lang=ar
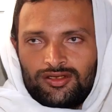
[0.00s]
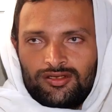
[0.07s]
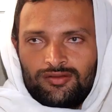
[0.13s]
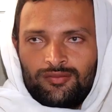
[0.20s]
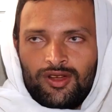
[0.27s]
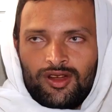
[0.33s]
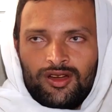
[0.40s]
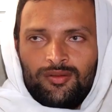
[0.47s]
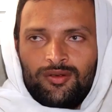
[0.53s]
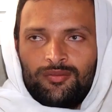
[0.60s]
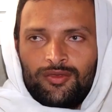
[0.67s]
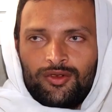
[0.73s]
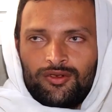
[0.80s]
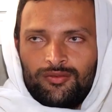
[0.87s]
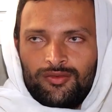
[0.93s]
مرحبا
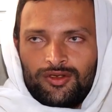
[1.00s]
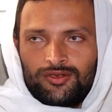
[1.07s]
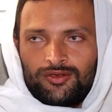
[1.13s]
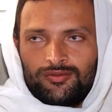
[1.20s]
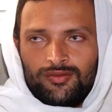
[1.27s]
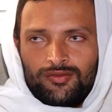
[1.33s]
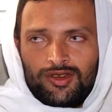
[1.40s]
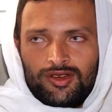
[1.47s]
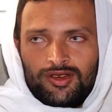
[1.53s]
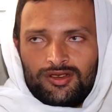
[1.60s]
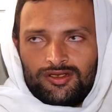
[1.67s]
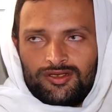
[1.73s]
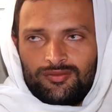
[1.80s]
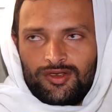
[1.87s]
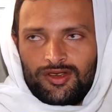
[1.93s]
بكم أنتم
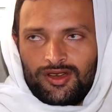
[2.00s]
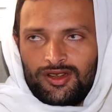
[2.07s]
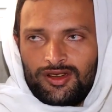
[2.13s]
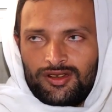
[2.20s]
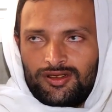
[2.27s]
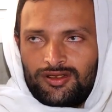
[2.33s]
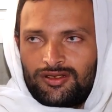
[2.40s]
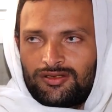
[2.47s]
جميعا